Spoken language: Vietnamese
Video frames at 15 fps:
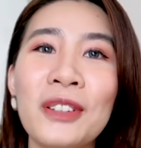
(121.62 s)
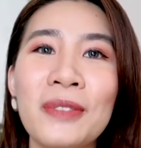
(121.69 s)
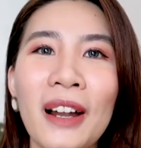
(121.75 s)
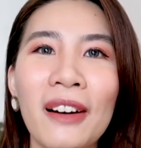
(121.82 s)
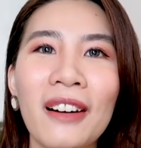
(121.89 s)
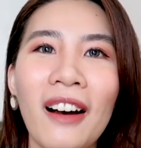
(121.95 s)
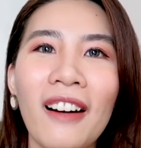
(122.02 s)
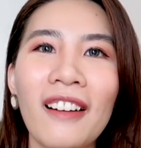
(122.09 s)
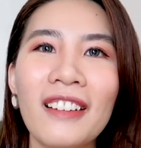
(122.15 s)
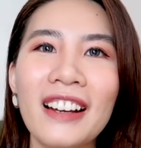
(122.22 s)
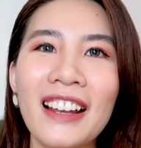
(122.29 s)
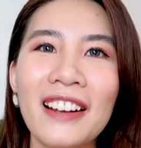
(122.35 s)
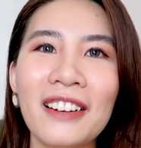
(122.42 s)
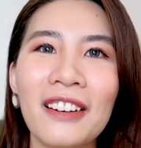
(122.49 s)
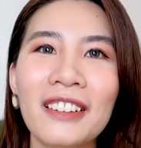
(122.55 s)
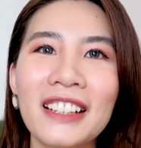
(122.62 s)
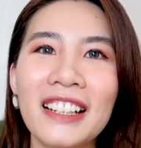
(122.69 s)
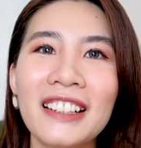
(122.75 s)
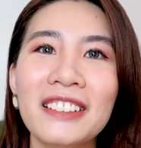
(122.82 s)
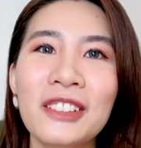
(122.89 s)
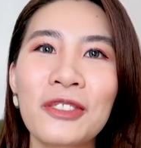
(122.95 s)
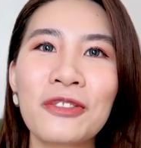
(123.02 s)
phẩm nào đó để có
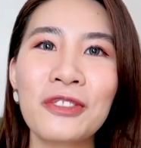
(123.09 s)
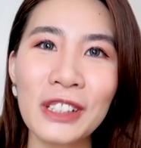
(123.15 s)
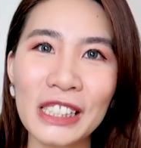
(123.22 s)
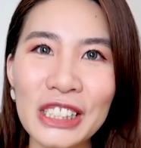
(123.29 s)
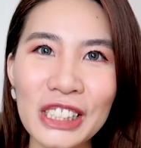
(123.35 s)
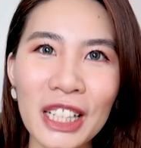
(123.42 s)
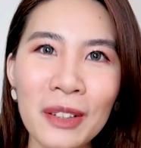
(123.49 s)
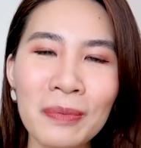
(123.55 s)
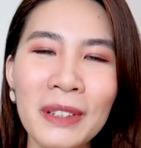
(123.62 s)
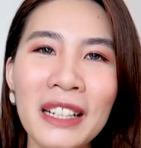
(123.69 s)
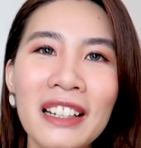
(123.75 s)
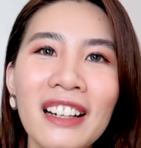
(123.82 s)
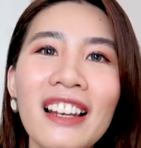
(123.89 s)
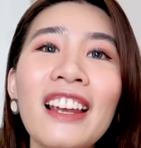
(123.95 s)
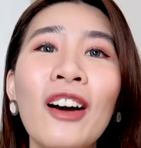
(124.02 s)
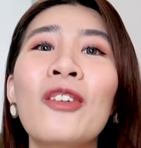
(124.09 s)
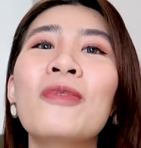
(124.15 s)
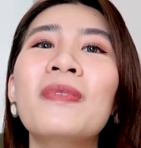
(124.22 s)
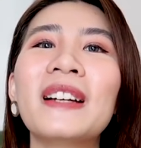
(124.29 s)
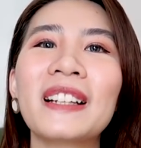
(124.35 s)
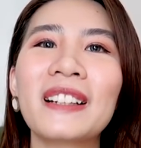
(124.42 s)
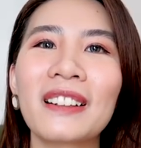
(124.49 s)
thể được free ship thì liệu
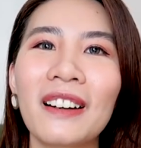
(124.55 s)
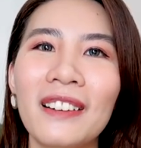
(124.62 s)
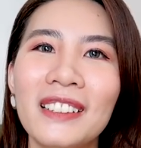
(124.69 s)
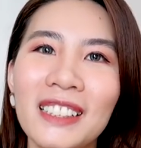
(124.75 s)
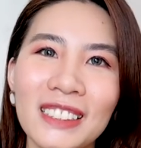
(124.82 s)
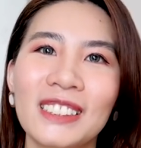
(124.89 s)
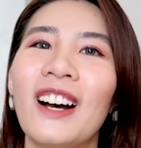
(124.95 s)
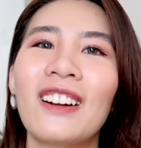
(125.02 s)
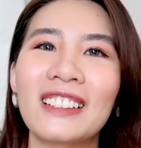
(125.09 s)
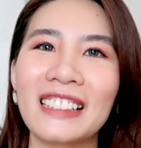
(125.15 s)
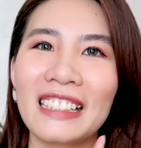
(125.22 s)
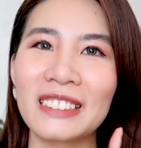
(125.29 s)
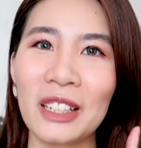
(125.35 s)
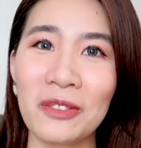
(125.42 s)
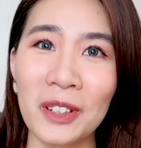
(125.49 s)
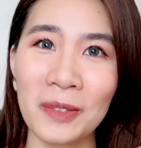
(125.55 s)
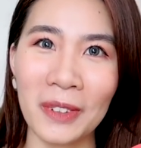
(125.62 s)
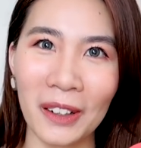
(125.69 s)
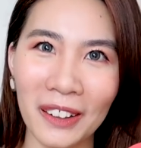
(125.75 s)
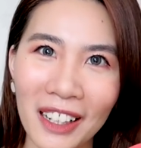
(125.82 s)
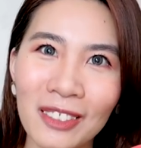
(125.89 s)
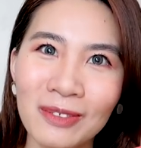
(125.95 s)
mình có lựa chọn cái sản phẩm
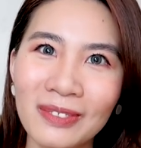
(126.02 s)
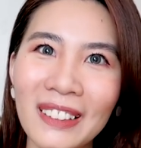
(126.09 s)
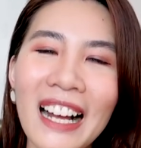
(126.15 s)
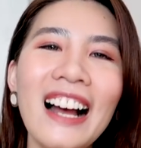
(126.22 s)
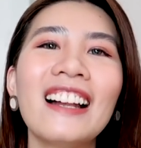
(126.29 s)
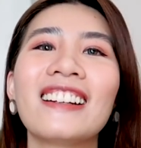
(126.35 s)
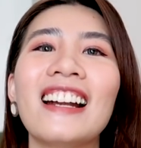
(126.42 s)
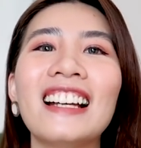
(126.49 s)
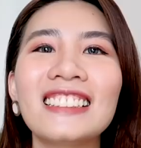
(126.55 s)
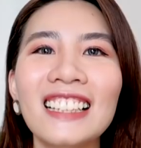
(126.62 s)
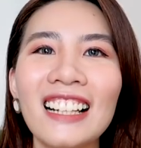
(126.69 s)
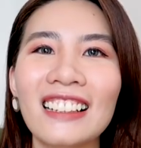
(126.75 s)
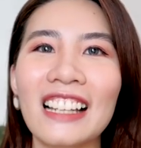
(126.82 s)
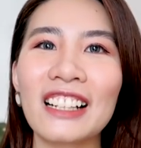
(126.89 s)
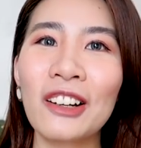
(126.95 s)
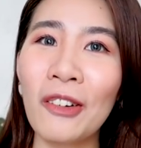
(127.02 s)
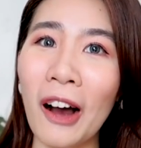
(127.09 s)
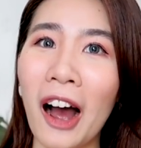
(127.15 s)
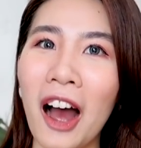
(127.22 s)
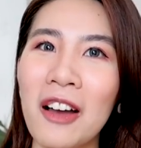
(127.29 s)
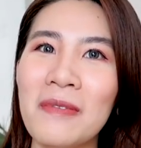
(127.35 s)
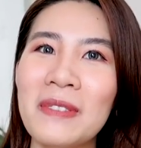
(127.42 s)
đó không? Đấy sẽ là cái câu
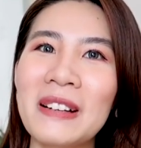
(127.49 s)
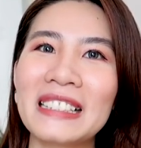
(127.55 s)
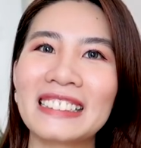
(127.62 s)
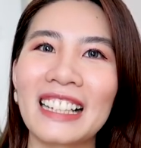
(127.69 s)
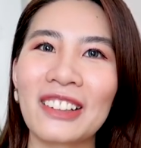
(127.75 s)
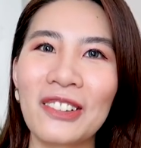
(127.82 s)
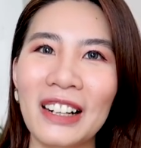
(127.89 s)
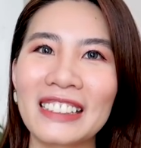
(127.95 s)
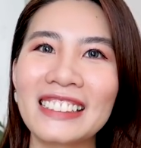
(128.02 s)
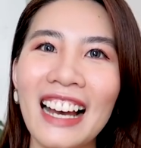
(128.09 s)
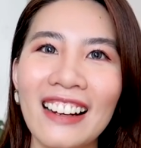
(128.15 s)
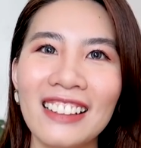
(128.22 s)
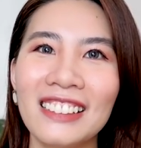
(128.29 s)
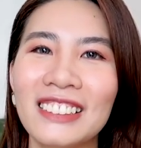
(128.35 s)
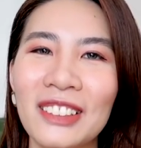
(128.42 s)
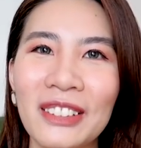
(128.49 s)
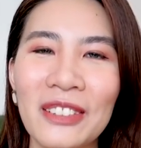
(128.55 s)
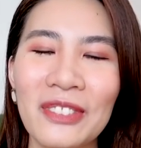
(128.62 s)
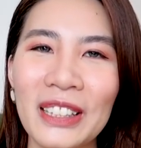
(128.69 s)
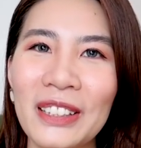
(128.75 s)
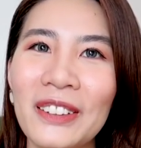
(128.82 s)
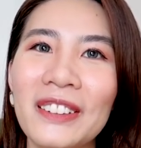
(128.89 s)
hỏi mà mình sẽ cố gắng trả lời trong cái
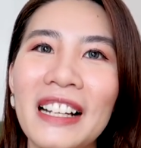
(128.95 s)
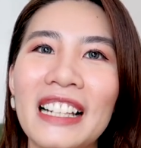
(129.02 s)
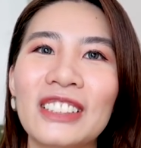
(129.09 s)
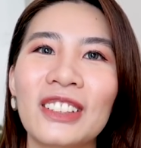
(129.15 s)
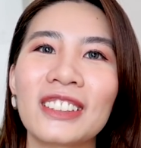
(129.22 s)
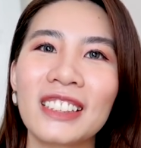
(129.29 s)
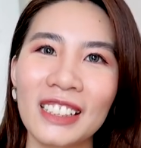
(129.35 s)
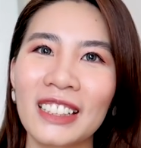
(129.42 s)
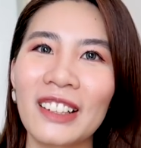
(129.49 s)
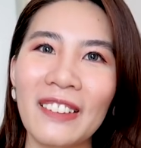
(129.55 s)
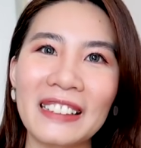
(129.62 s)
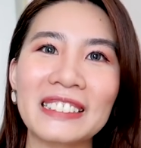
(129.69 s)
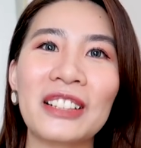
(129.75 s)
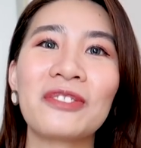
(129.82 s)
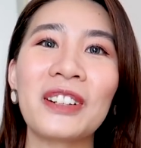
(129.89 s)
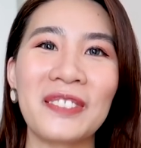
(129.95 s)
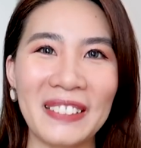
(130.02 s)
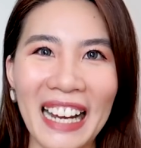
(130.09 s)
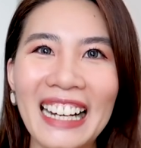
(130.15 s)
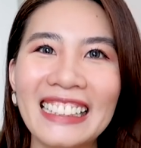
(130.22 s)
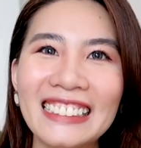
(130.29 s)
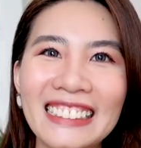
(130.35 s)
video này cho từng cái loại sản phẩm
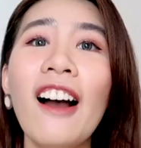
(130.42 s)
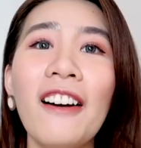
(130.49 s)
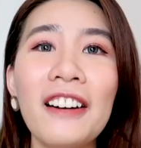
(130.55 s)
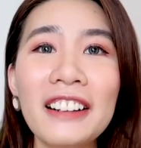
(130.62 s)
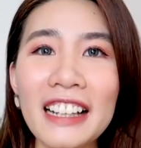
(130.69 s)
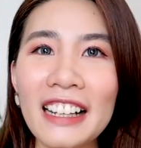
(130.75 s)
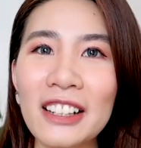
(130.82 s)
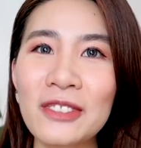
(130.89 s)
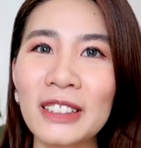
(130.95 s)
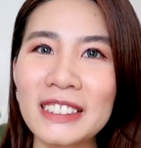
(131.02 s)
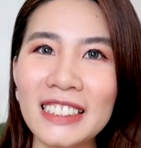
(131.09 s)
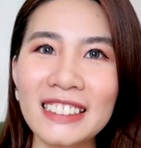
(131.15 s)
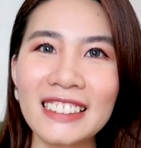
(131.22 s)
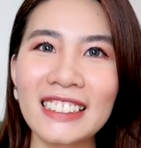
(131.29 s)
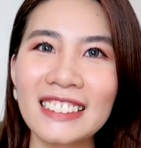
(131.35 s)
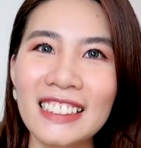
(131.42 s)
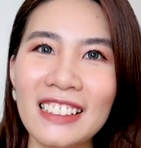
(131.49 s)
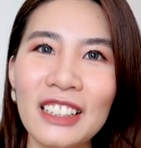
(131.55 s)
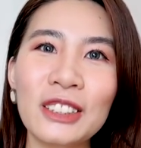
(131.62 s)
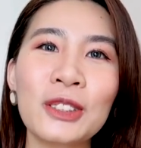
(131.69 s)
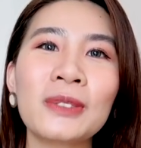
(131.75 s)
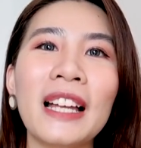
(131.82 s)
nha. Ok, không còn chần chờ gì
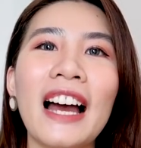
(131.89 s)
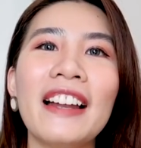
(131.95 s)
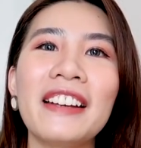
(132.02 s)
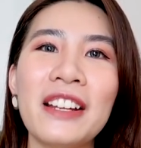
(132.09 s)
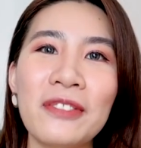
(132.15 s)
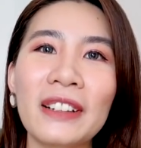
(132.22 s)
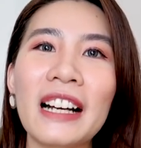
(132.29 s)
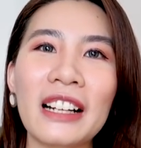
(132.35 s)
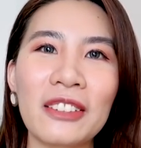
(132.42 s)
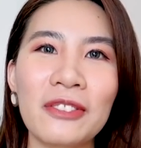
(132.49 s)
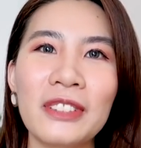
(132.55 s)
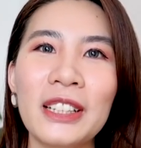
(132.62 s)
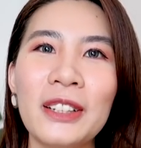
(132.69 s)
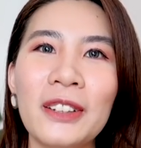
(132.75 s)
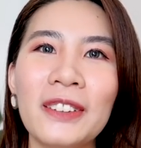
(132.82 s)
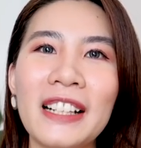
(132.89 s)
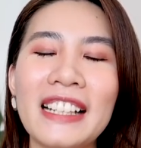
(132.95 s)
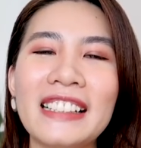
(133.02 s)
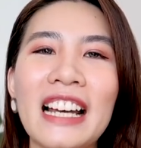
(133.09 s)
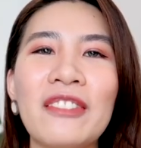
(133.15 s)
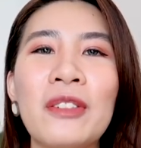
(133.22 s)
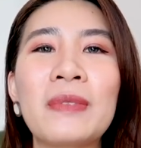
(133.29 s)
nữa, chúng ta hãy đến với cả cái video này
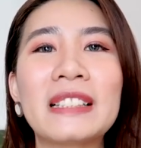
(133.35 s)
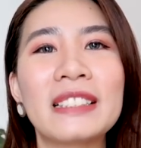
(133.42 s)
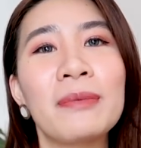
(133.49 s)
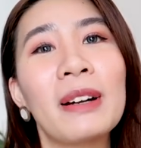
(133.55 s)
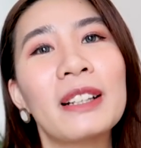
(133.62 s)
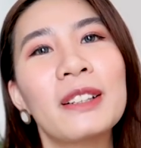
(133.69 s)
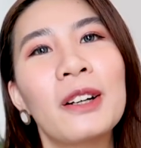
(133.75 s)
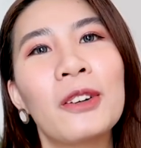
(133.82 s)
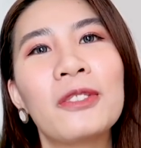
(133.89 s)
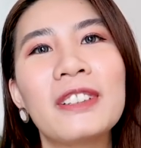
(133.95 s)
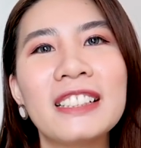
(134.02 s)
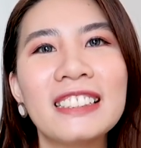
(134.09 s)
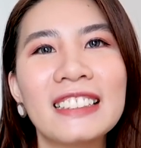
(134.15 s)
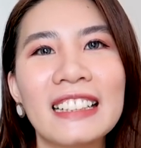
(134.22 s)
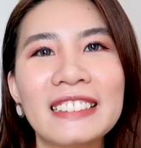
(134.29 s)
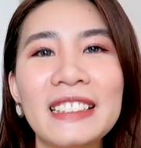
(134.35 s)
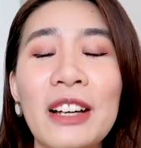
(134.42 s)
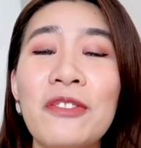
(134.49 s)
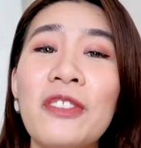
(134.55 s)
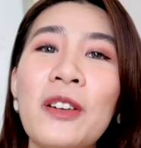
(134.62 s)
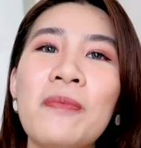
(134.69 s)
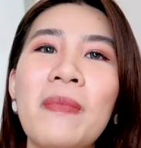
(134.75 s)
nha. Và mình sẽ bắt đầu với những cái sản
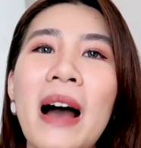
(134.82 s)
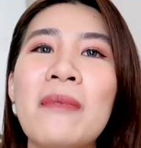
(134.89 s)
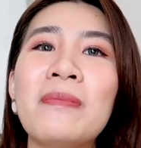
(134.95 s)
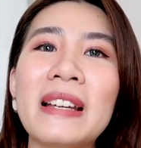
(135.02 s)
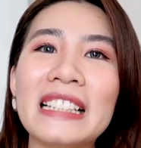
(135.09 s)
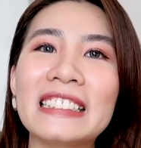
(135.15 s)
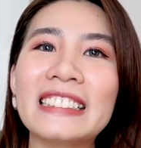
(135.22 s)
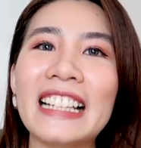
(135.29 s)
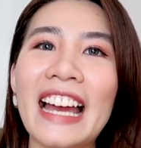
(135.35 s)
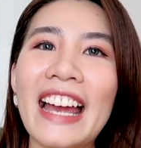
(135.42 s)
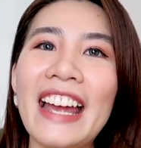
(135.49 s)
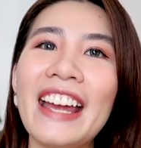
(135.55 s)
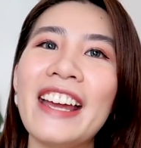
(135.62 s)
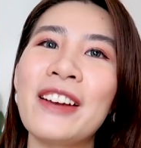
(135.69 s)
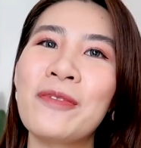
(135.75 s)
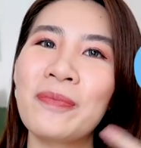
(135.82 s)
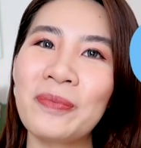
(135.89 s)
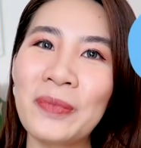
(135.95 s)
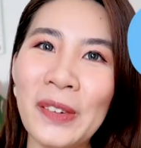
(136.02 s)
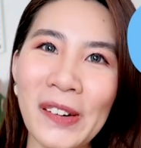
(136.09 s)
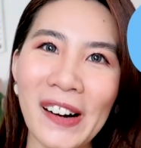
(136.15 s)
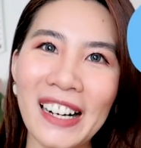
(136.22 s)
phẩm mà mình sẽ
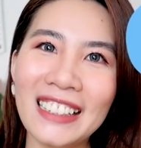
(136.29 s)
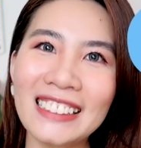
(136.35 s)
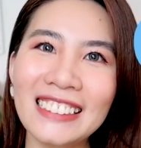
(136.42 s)
mua.